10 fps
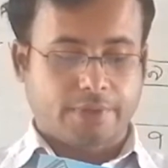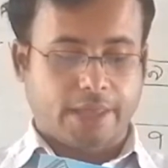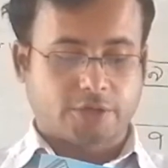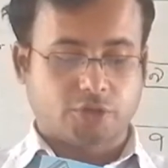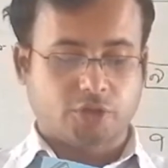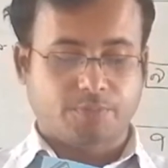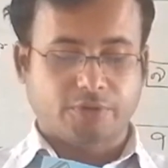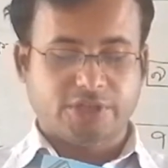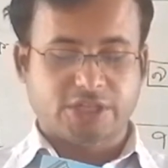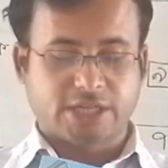একশত
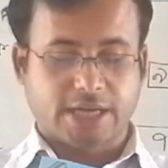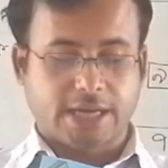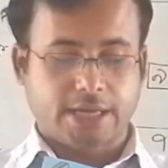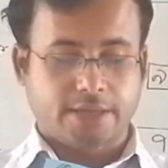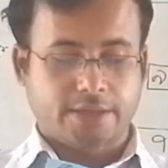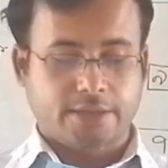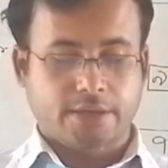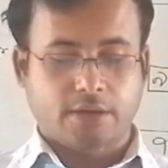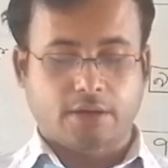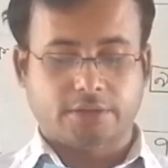পঁচিশ টাকা
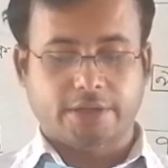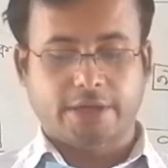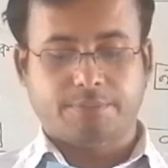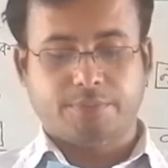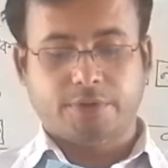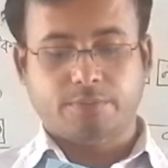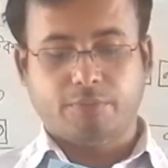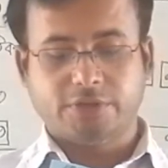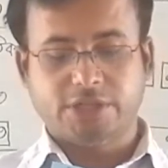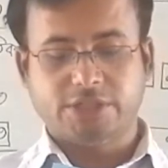অতএব
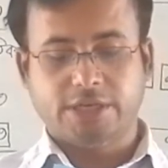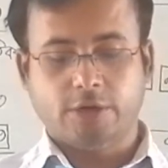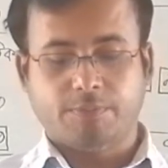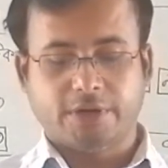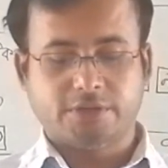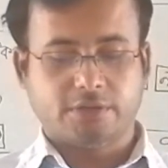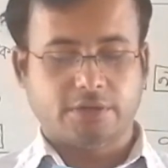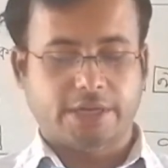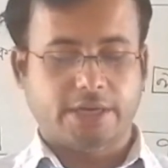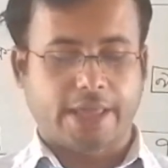পঁচিশ দিনে উপার্জন
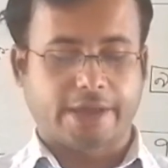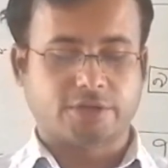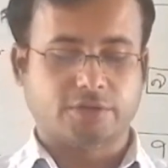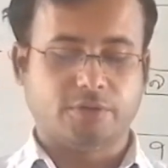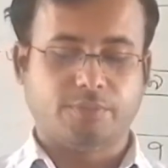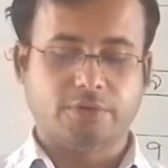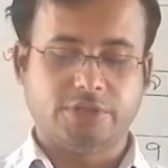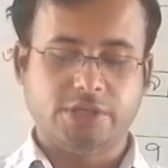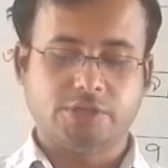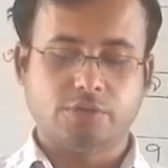করেন একশত
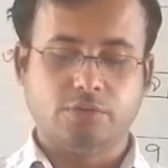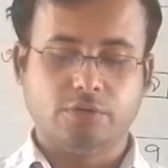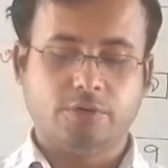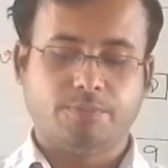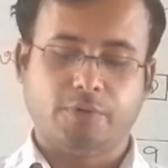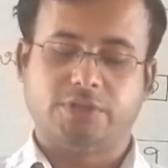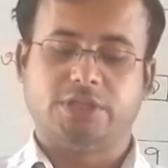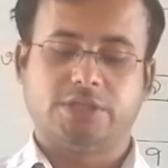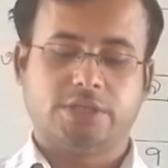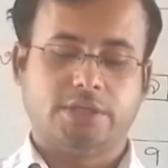পঁচিশ গুণ
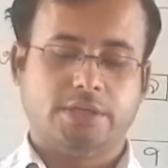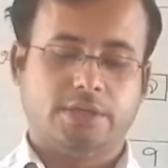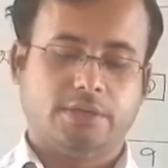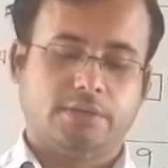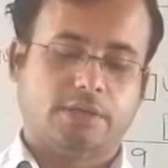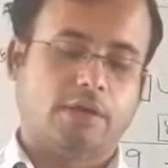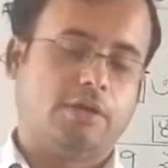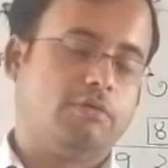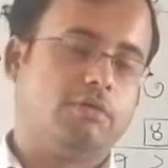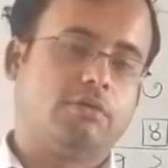পঁচিশ তাহলে
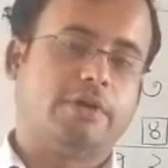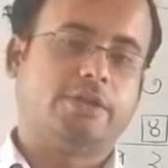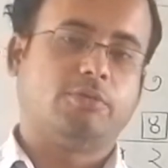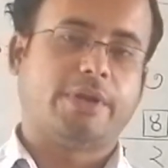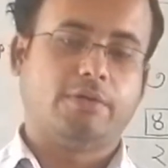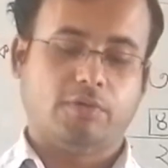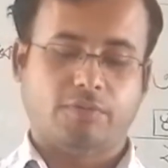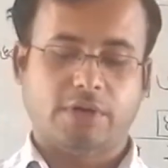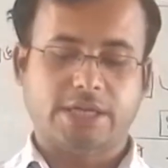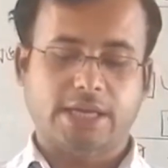গুণ করে তোমরা এই
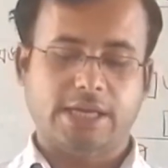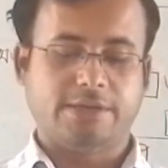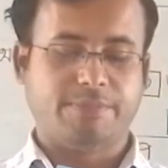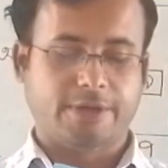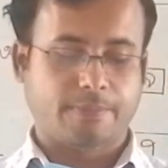গুণফলটা লিখবে